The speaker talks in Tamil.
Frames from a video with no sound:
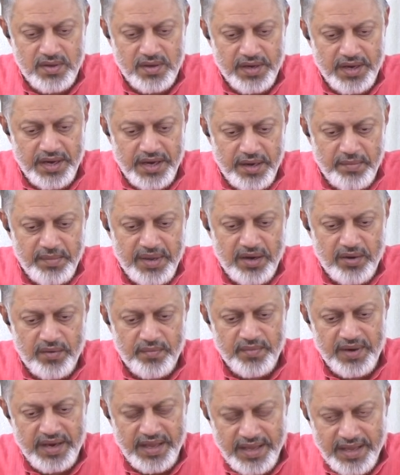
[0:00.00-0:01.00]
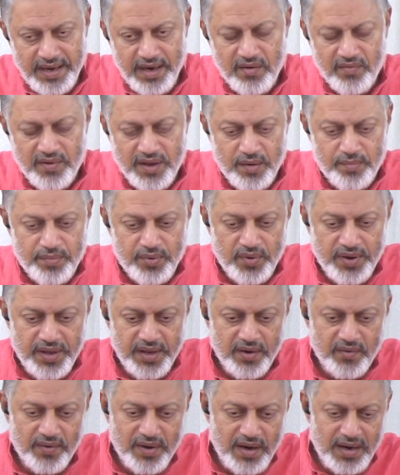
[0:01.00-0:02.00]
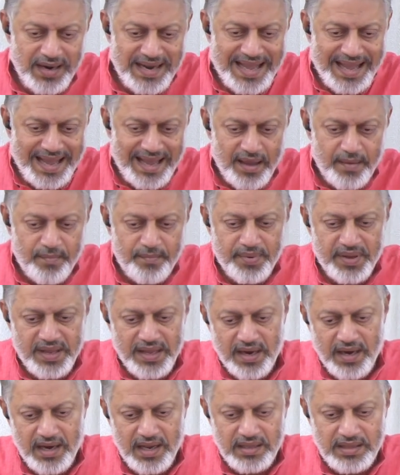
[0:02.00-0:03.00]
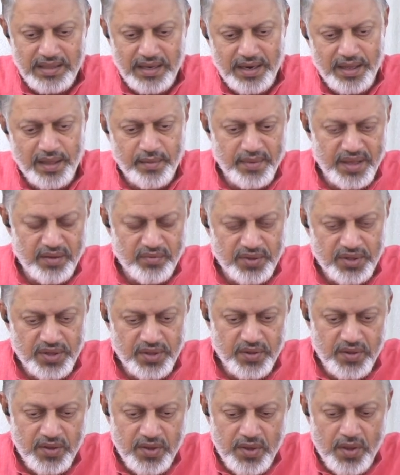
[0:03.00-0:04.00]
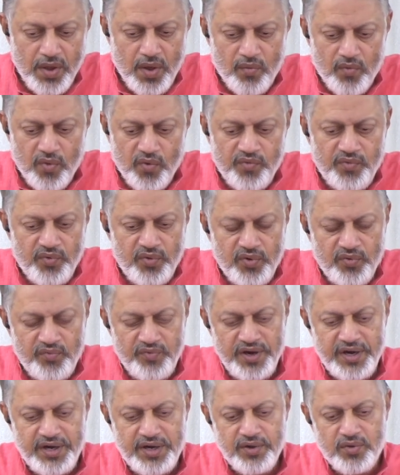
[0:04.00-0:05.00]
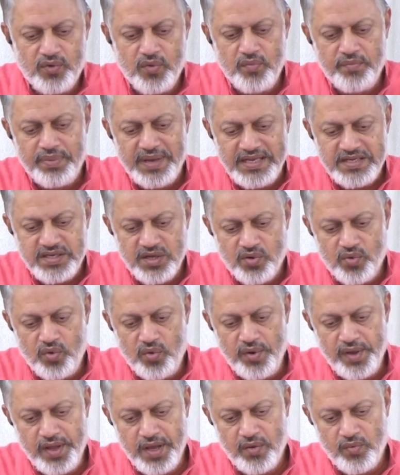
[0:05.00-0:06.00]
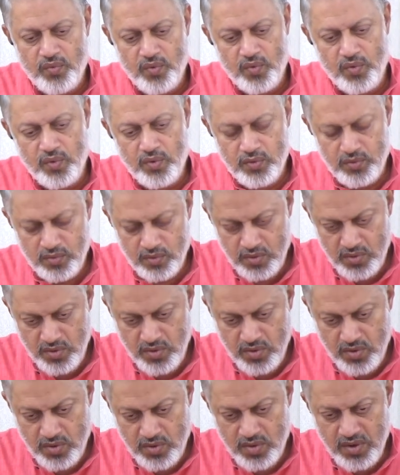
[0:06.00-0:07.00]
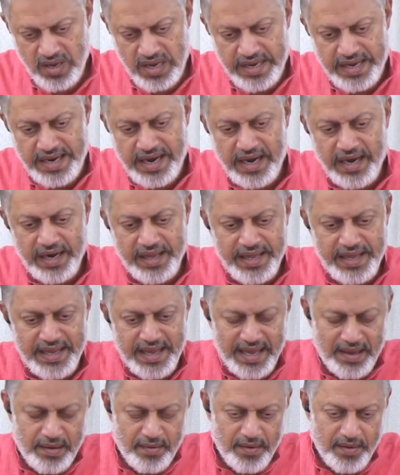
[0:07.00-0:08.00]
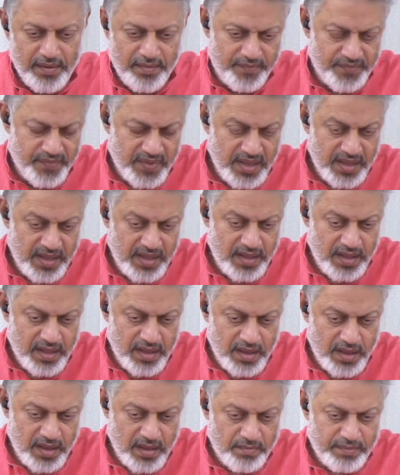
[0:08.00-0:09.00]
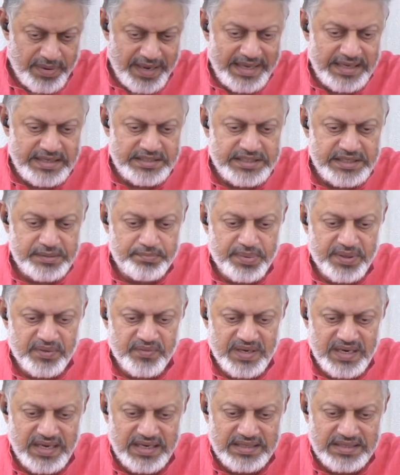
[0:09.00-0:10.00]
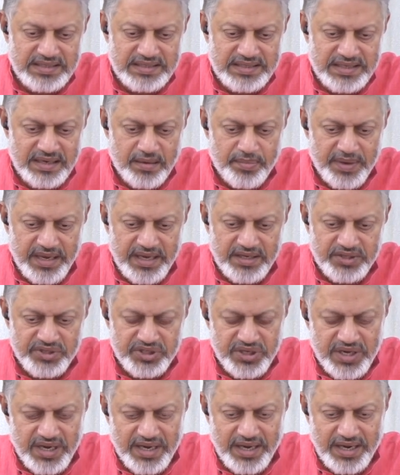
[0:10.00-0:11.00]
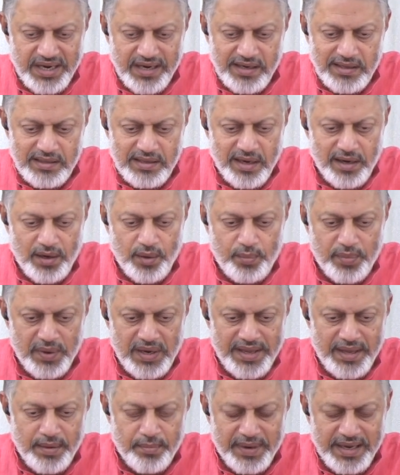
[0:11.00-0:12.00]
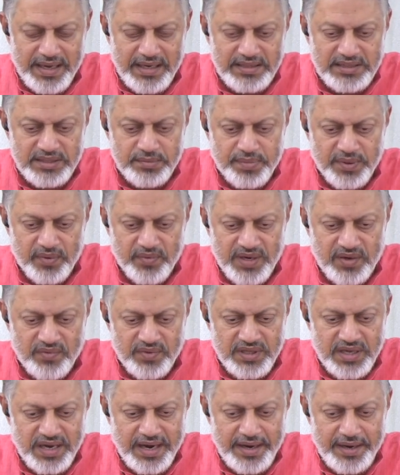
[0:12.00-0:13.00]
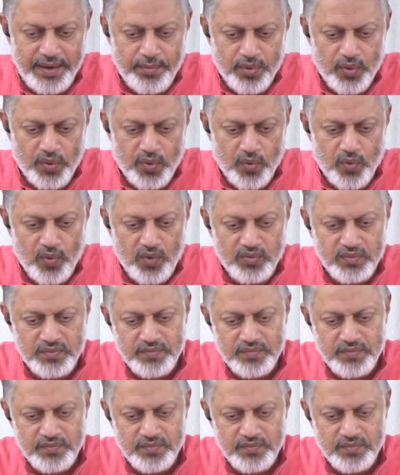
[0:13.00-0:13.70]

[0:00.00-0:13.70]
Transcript: இனிமேலும் நேரில் வரப்போகிறவர்கள் கேம்ப் எல்லாத்திலேயுமே வந்து ஒவ்வொரு வீட்டுக்கும் பேசக்கூடிய ஒரு எளிய பயிற்சிப்பவனற்ற பயிற்சியாக எடுத்து எடுப்புலேயே பயிற்சிப்பவனை வந்து கட்டி போட்டுருவோம்